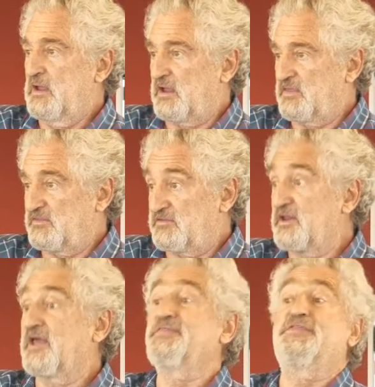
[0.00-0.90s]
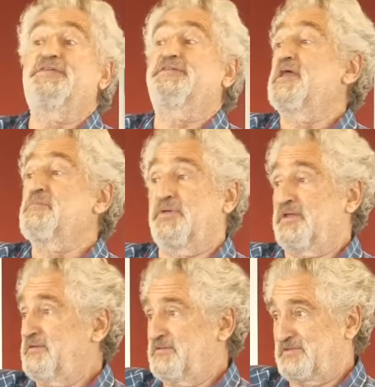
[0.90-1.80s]
Es decir, en
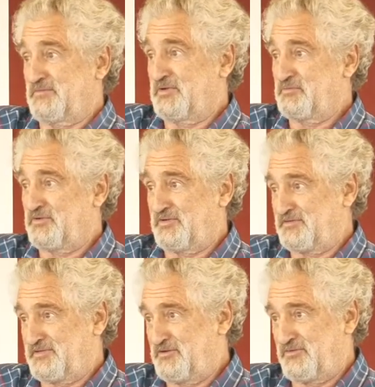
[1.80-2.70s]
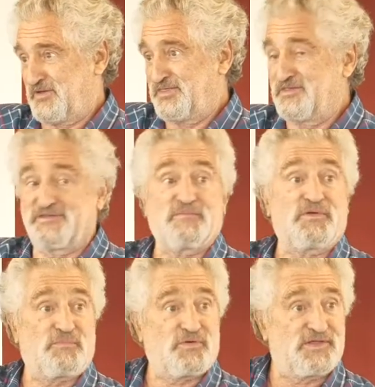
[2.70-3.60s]
diciembre, llamémoslo así, no es
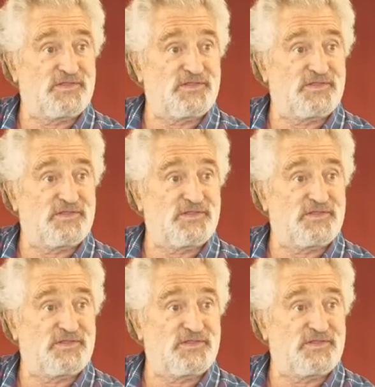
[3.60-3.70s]
diciembre porque